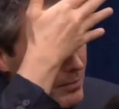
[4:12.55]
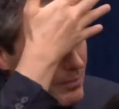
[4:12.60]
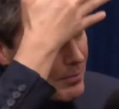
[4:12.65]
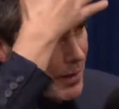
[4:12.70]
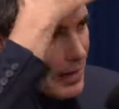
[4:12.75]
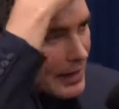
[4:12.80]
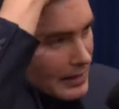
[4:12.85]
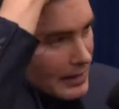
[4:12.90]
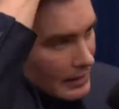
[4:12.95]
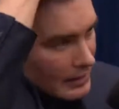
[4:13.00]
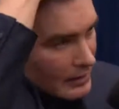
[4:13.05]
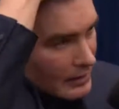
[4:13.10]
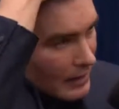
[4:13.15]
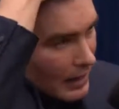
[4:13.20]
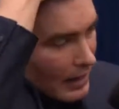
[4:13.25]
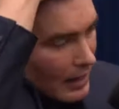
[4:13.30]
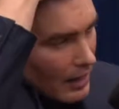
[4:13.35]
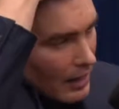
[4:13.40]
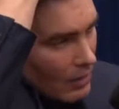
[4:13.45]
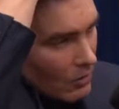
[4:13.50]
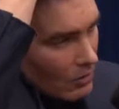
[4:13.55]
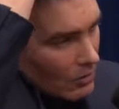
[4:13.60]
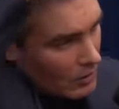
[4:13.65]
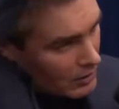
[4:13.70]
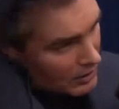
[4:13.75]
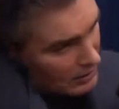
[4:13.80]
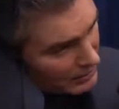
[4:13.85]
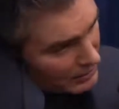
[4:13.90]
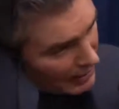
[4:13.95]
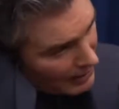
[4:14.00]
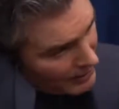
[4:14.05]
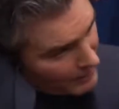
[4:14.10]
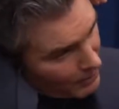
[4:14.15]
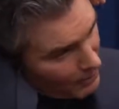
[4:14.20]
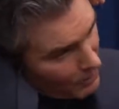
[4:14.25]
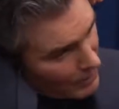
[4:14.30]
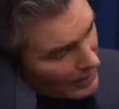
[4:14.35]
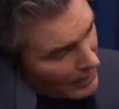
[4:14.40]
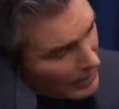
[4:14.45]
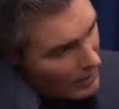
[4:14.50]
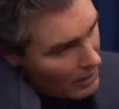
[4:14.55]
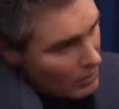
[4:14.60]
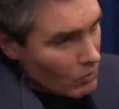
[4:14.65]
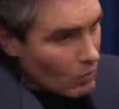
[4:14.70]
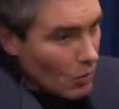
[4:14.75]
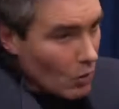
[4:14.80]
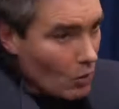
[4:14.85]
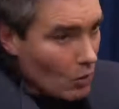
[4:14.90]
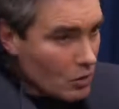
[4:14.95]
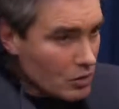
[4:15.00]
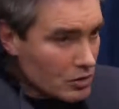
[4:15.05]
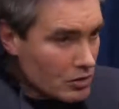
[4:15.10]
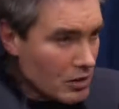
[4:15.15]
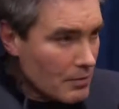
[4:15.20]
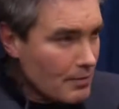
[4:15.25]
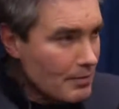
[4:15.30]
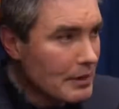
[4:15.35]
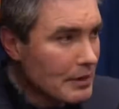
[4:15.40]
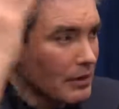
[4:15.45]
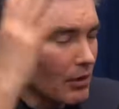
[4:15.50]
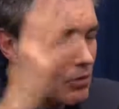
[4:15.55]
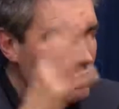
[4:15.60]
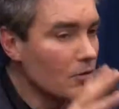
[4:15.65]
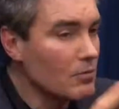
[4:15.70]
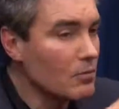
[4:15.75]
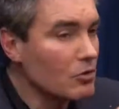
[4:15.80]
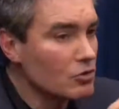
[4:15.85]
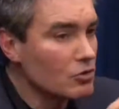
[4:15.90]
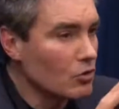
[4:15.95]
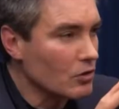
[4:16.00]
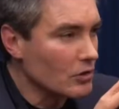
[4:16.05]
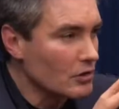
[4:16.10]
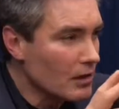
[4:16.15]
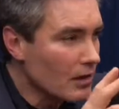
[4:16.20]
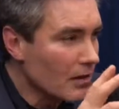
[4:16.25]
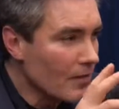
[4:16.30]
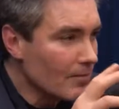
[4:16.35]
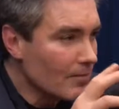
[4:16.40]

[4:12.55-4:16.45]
parietal, temporal, occipital, tem um monte de coisa.